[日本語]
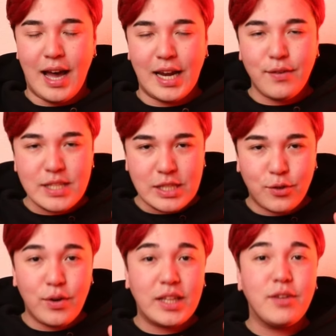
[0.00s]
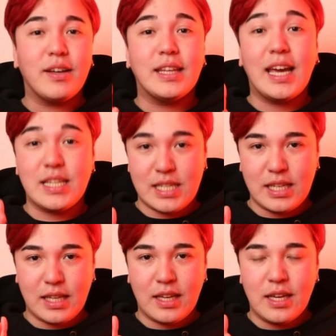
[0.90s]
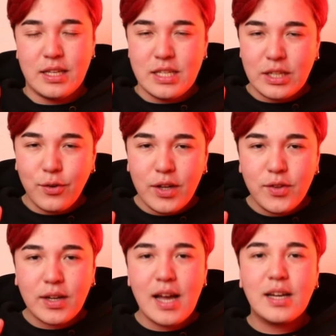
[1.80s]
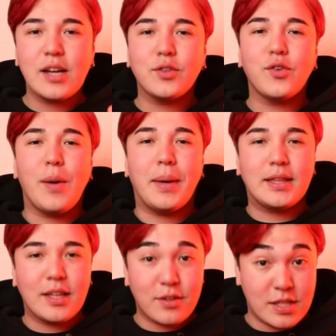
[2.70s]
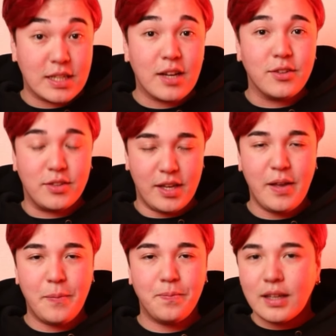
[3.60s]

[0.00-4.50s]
あれは地声ではないし地声の感覚とは全く違うのね